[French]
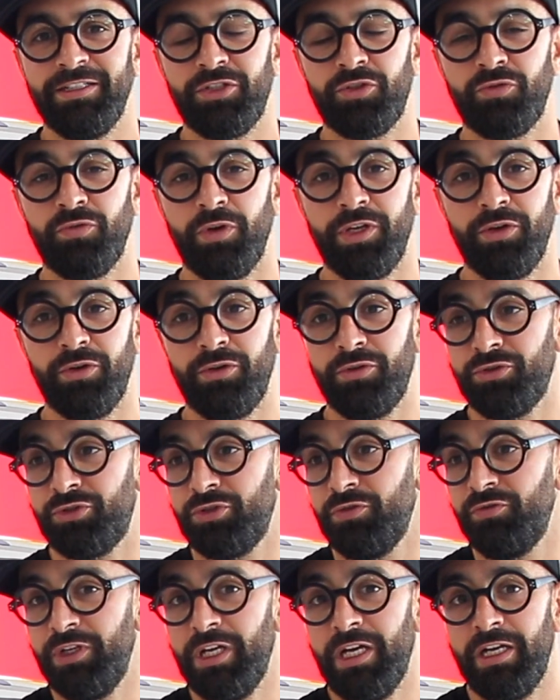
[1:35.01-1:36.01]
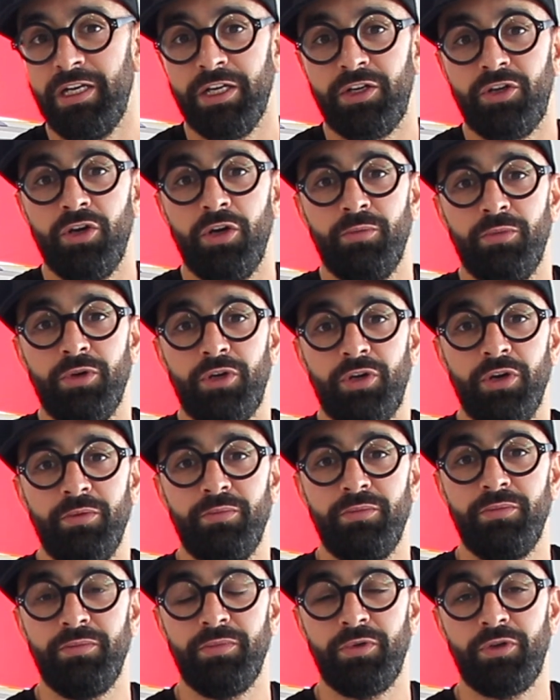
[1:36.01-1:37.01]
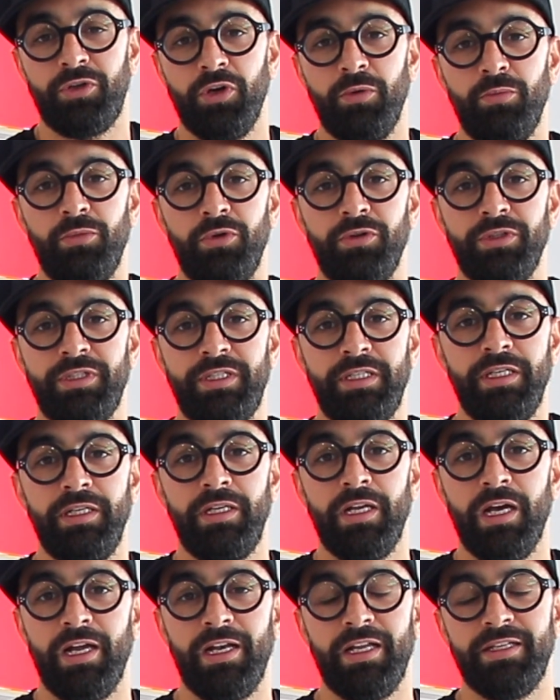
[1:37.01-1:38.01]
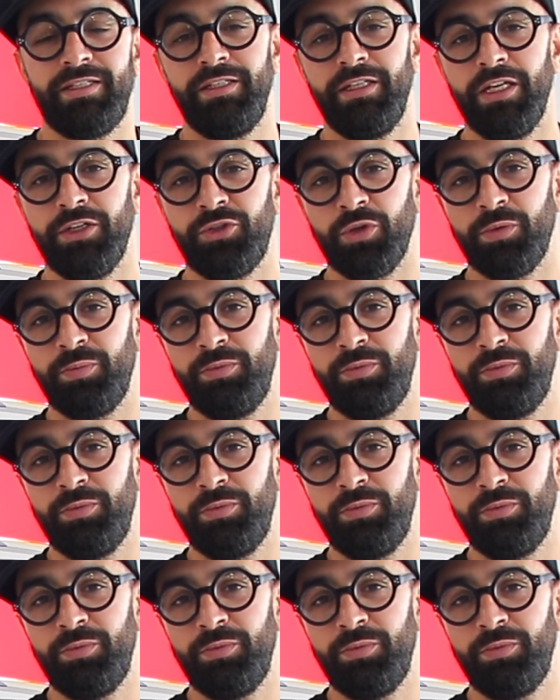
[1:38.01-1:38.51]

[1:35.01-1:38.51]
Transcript: soyons jovial. Et comme, comme, le dit la, signature